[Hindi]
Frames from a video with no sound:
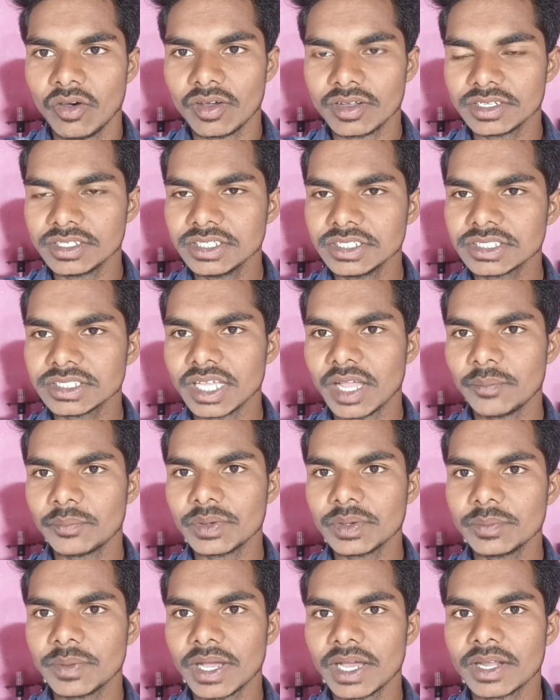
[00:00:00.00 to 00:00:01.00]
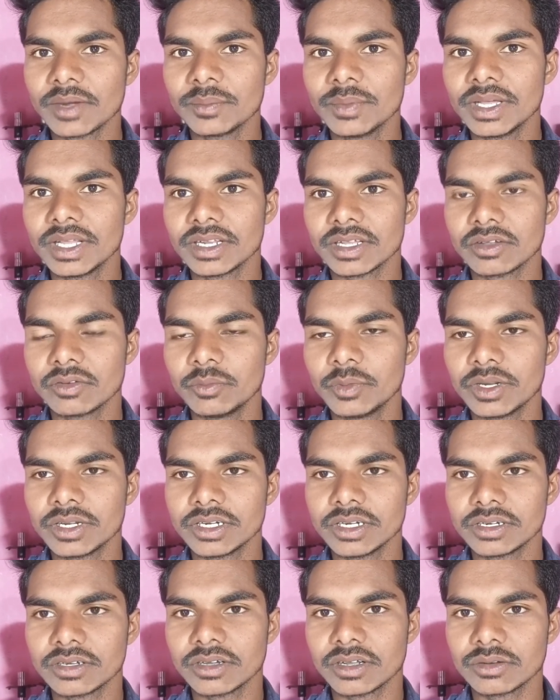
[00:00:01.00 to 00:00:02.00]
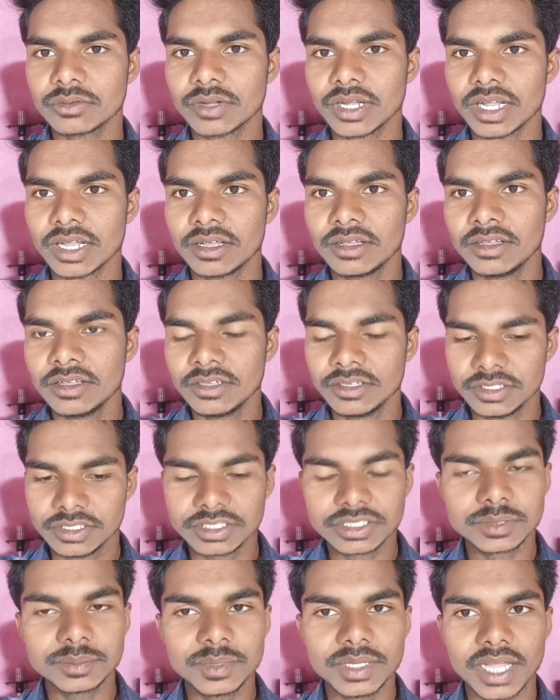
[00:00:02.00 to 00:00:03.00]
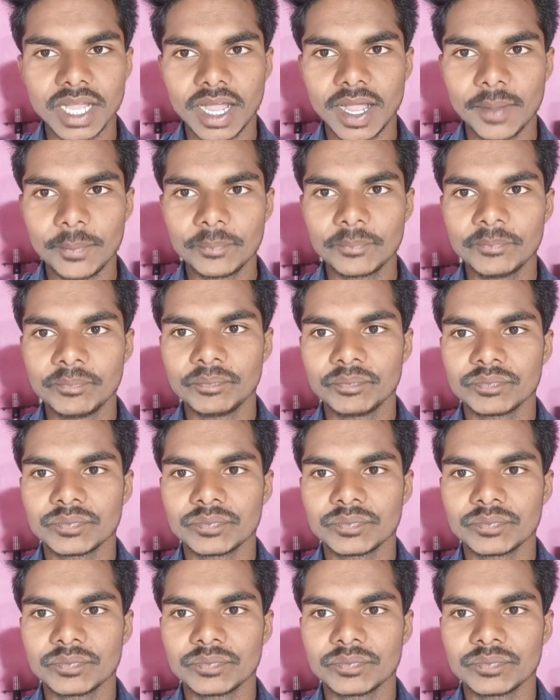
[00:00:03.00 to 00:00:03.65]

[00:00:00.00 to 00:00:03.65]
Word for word: और इस एम्पलीफायर में रिकमेंडेड करूँगा इसमें आप